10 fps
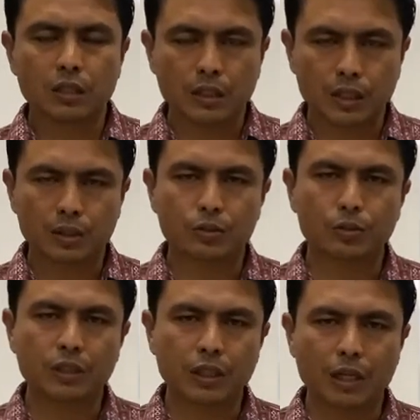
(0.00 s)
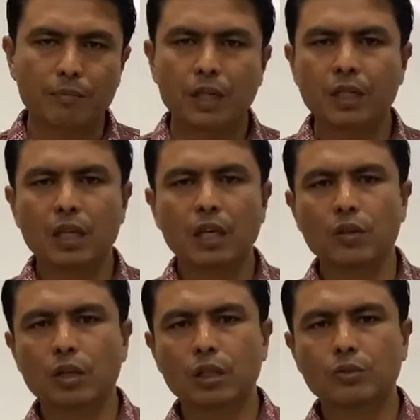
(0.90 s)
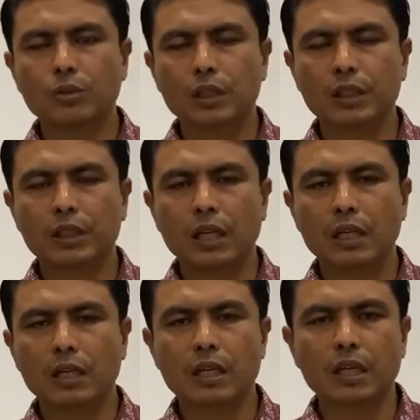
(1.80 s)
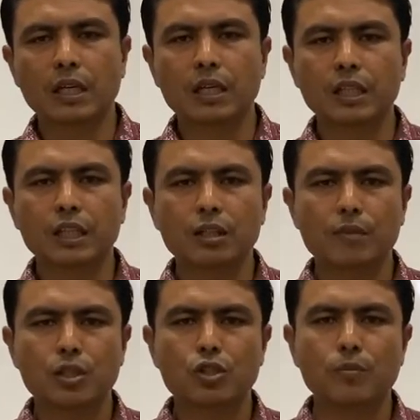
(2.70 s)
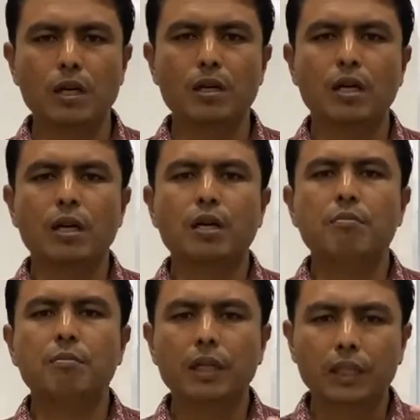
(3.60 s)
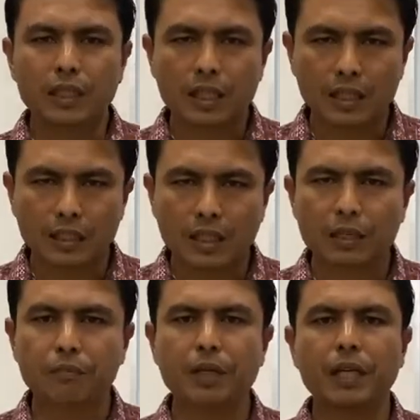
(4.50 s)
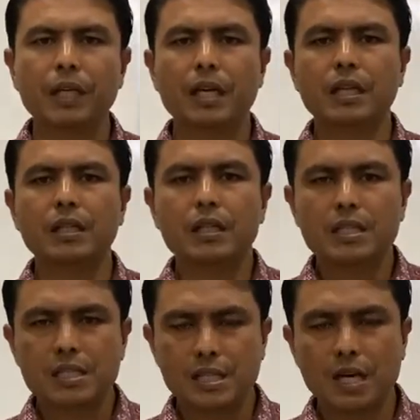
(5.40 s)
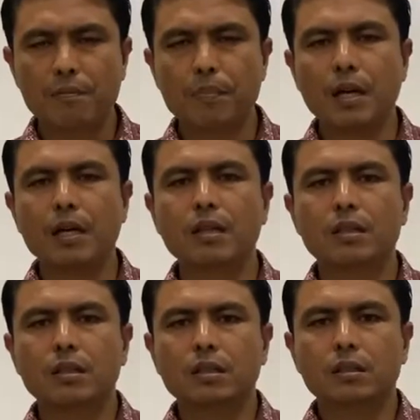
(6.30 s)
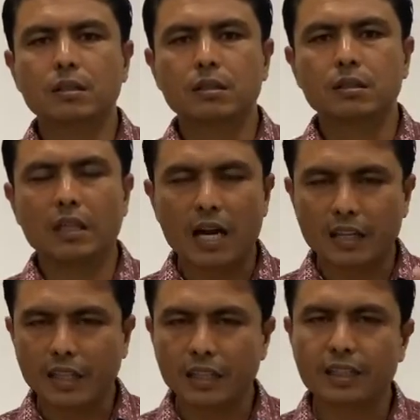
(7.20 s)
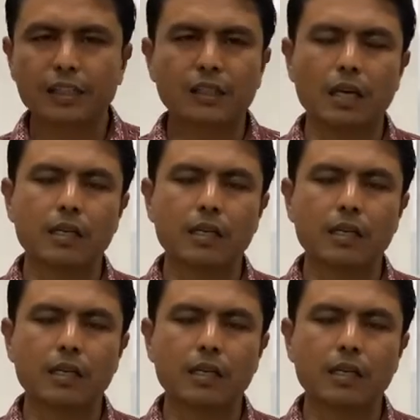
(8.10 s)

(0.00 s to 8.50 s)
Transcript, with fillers: itu tidak mengenal orang tua kita, kadang-kadang kita mencoba mengingatkan mereka siapa kakek kita.